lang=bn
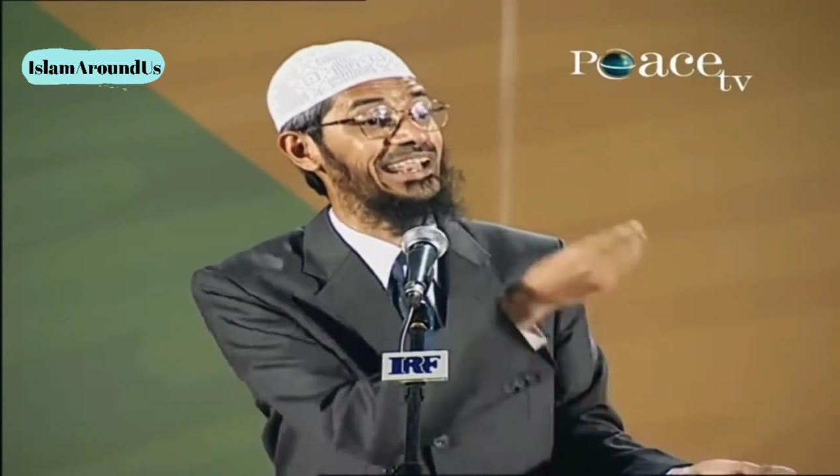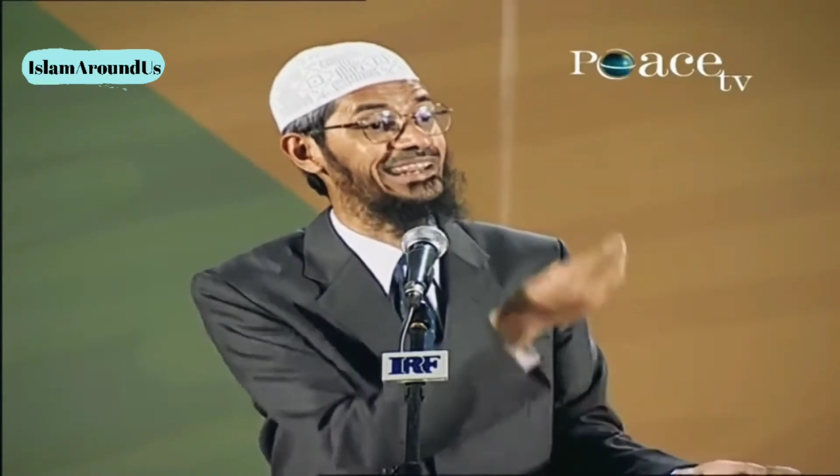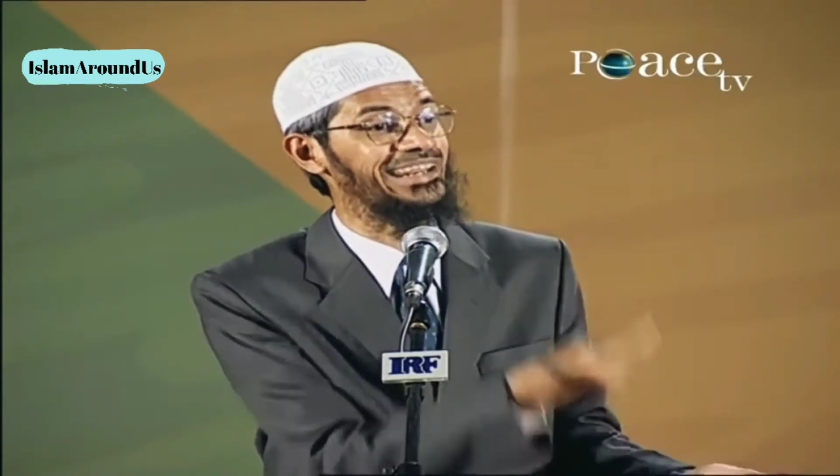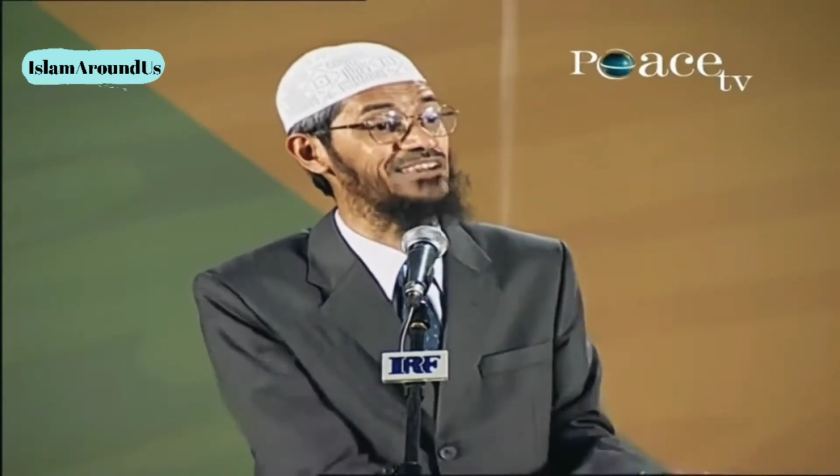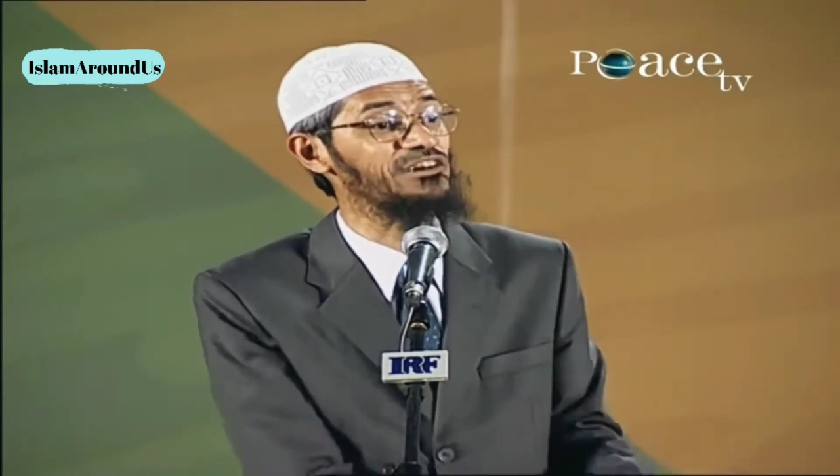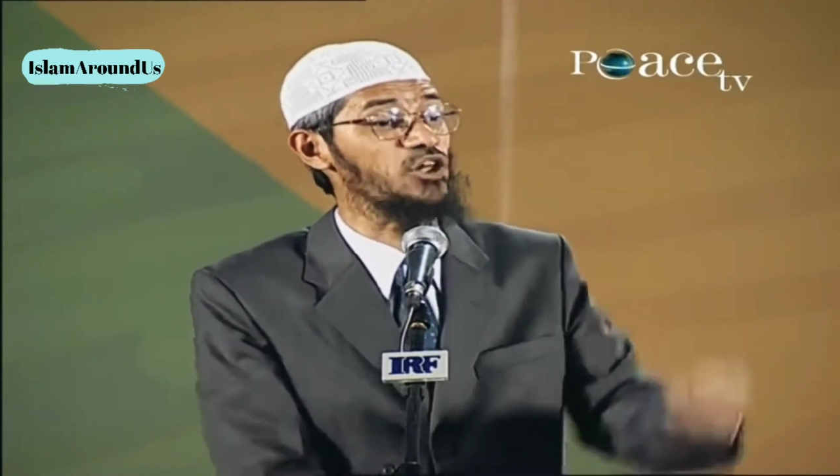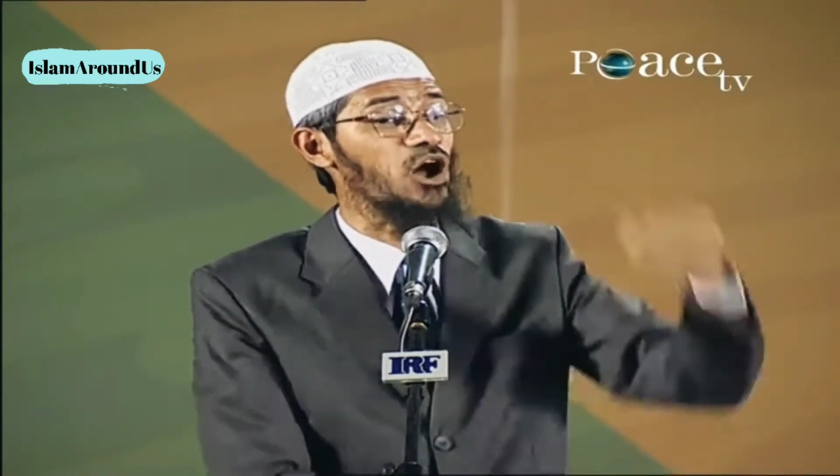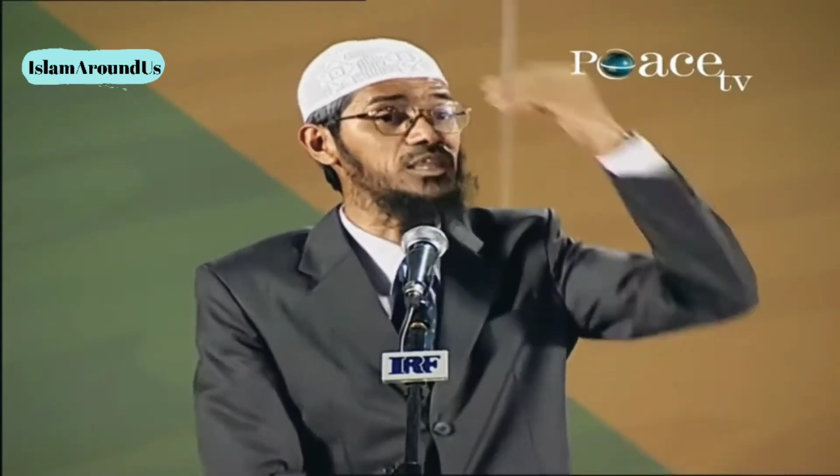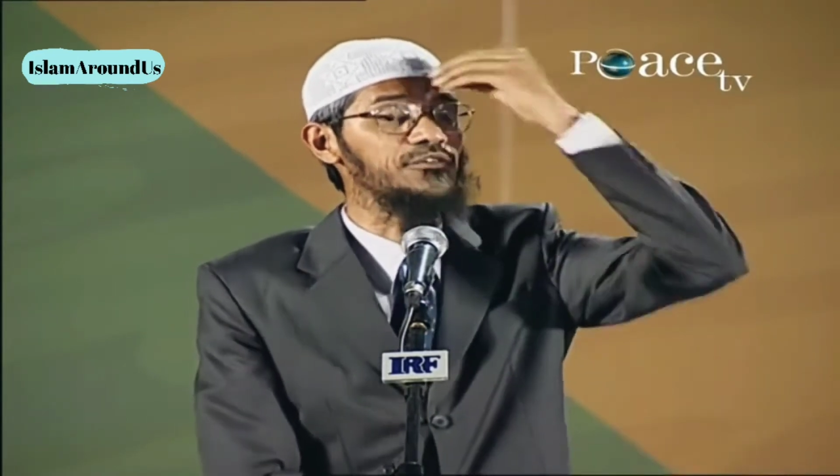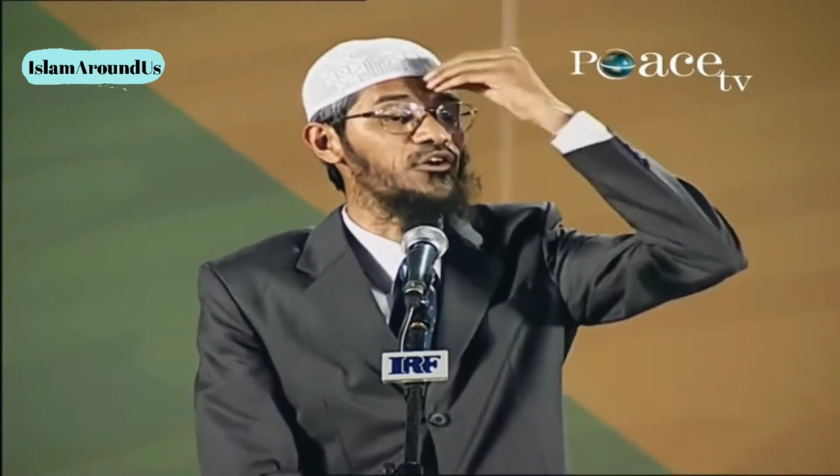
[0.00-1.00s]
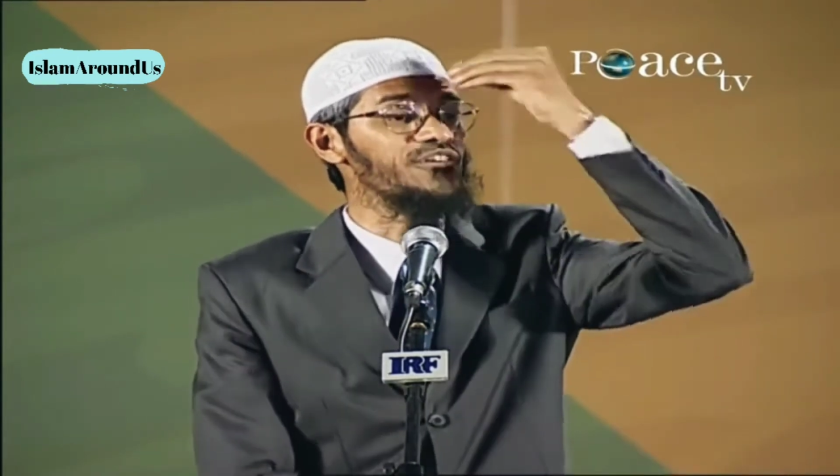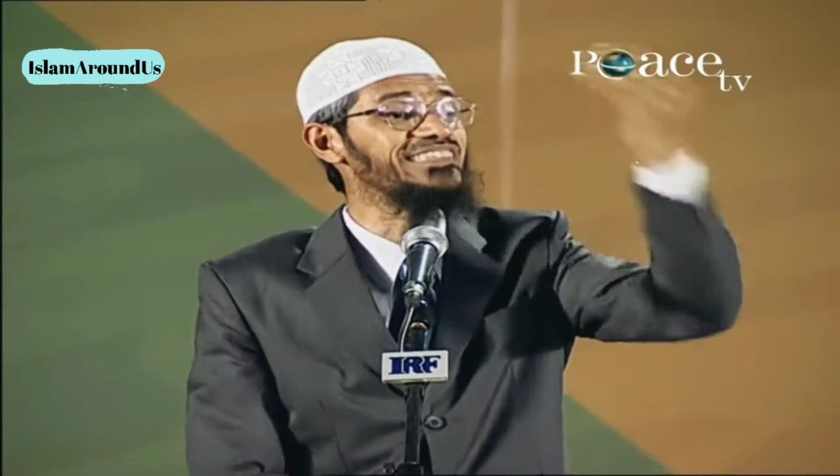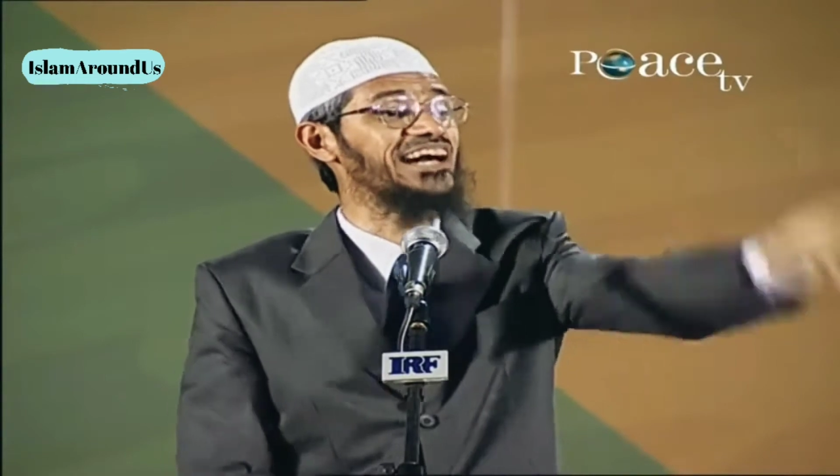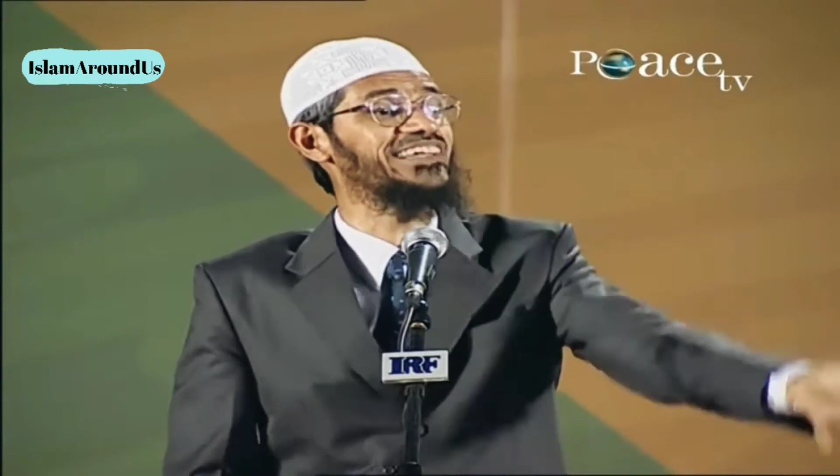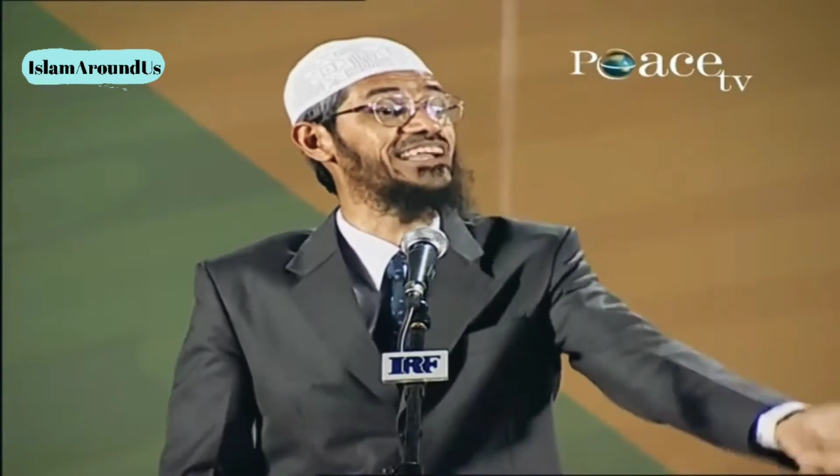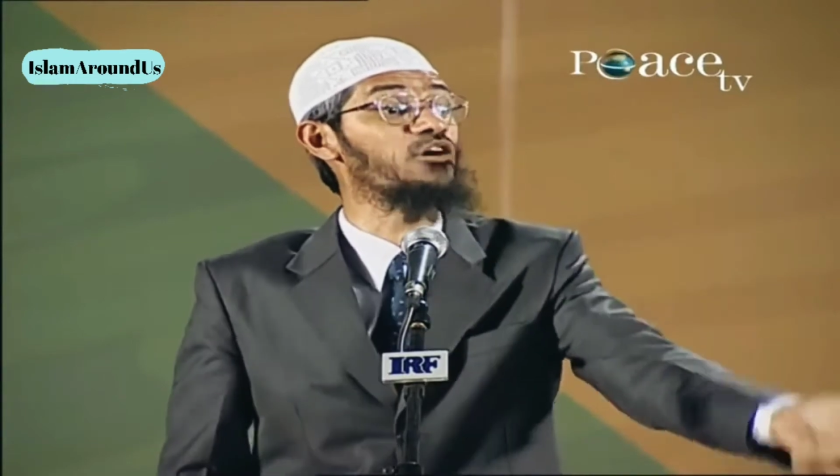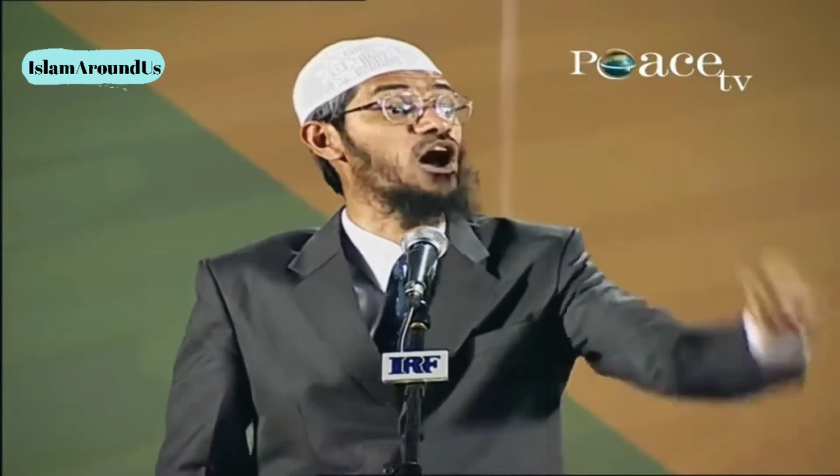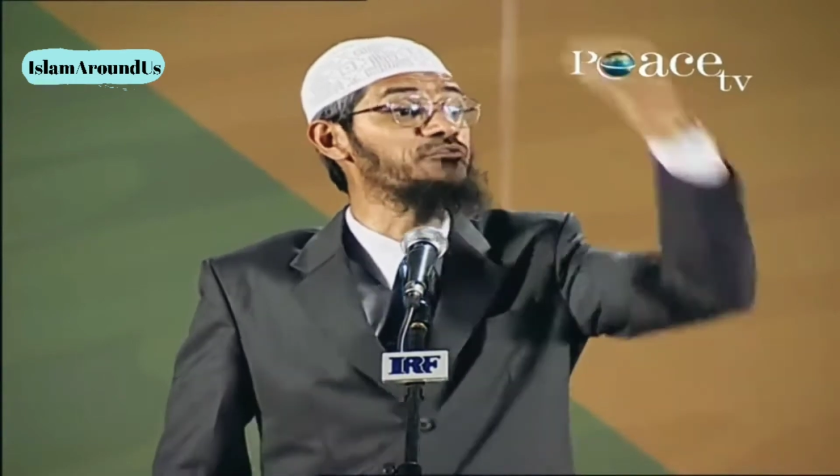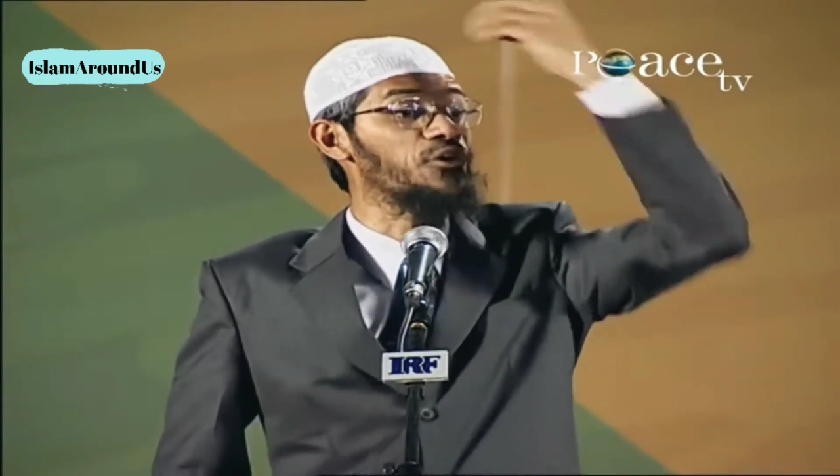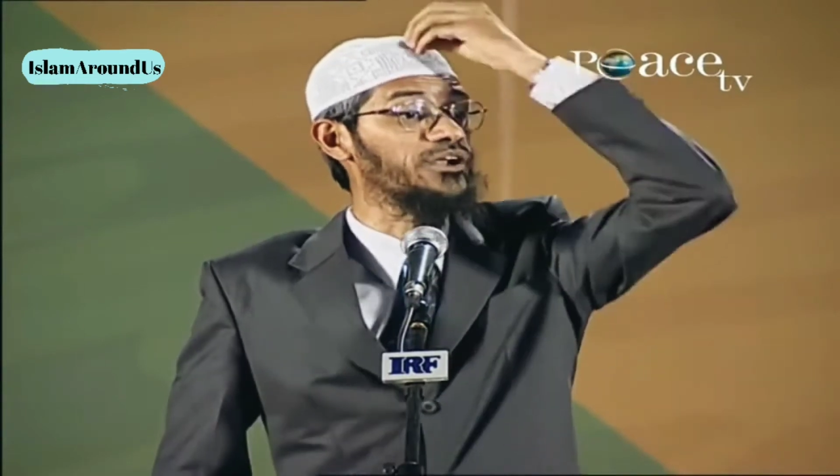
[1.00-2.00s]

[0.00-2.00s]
ঋগ বেদে আছে চারটা বেদে এইসব কথা